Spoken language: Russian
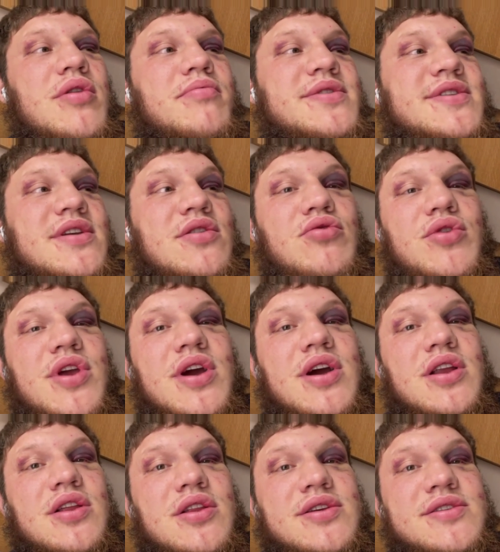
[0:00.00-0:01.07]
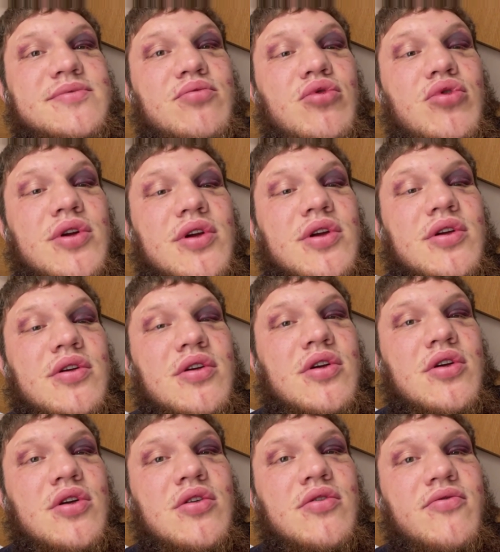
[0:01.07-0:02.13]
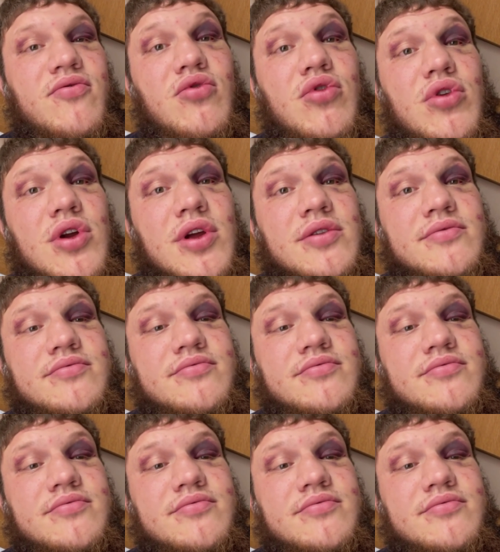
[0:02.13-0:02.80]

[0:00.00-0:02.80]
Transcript: пацаны уехали на сборы в горы.